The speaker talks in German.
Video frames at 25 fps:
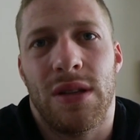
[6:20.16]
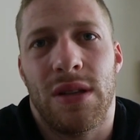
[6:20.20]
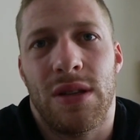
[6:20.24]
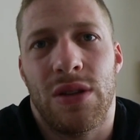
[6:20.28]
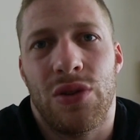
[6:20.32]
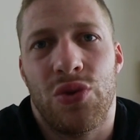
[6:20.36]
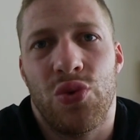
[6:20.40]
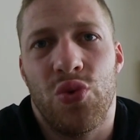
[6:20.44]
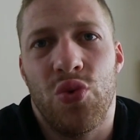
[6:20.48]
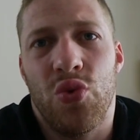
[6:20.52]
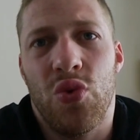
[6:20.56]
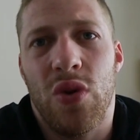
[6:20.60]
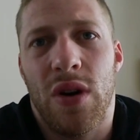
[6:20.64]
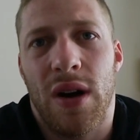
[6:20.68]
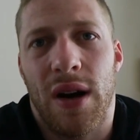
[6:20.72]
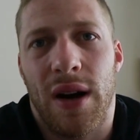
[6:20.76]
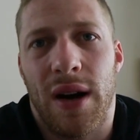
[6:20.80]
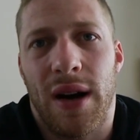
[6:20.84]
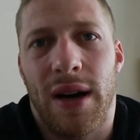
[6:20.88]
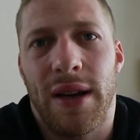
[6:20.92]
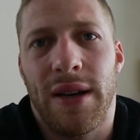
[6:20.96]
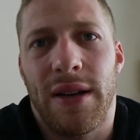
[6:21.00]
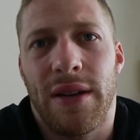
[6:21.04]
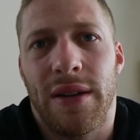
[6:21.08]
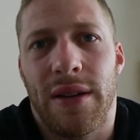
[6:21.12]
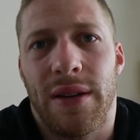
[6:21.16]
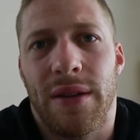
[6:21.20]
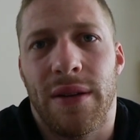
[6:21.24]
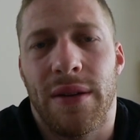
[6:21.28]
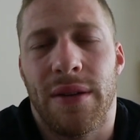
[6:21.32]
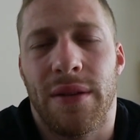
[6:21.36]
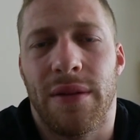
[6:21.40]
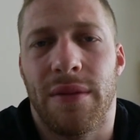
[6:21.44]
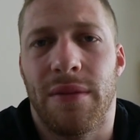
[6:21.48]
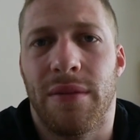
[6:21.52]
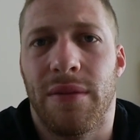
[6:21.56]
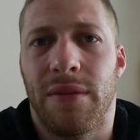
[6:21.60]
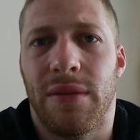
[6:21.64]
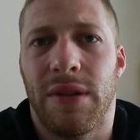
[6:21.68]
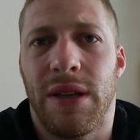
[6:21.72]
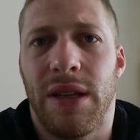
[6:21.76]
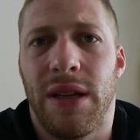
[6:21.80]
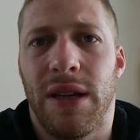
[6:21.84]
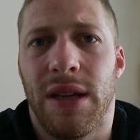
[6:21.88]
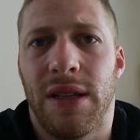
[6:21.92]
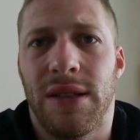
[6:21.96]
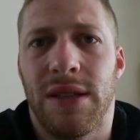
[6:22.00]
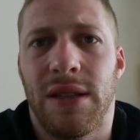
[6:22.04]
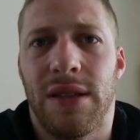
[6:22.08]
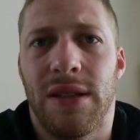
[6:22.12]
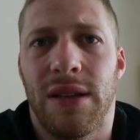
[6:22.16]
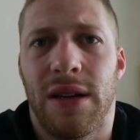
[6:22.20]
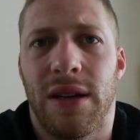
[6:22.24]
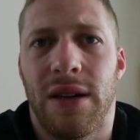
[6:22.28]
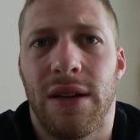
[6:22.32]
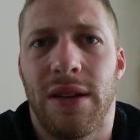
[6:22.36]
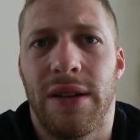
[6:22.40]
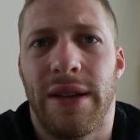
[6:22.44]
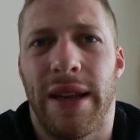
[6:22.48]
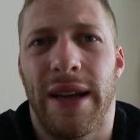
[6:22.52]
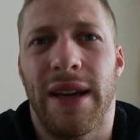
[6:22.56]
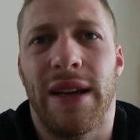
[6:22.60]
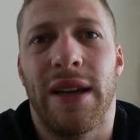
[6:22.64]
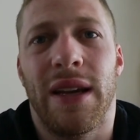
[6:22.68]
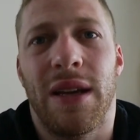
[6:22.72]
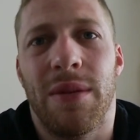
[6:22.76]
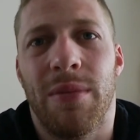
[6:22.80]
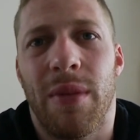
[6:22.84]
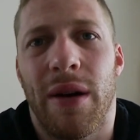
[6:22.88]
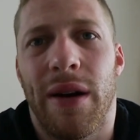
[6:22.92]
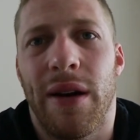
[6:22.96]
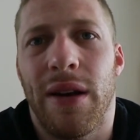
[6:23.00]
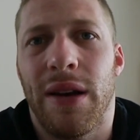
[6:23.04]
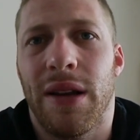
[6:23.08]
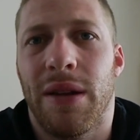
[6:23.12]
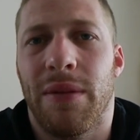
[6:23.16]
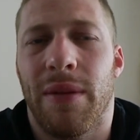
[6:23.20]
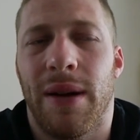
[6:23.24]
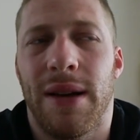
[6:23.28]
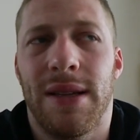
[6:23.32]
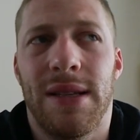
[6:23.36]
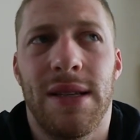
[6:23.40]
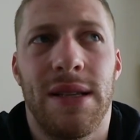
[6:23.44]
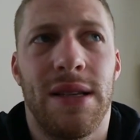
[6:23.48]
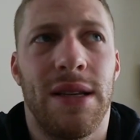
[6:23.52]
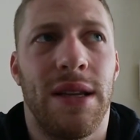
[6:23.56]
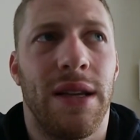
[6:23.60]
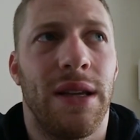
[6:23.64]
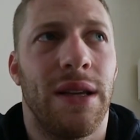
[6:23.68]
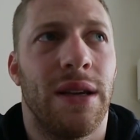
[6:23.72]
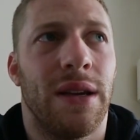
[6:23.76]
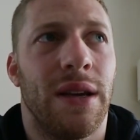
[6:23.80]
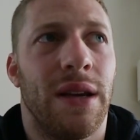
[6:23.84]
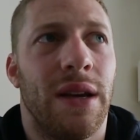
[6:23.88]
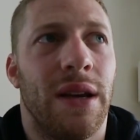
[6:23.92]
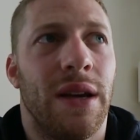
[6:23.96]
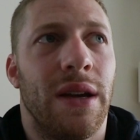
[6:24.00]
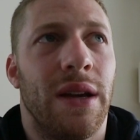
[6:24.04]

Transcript: zu hart die ganze Sache, denke ich mal, ich weiß es nicht.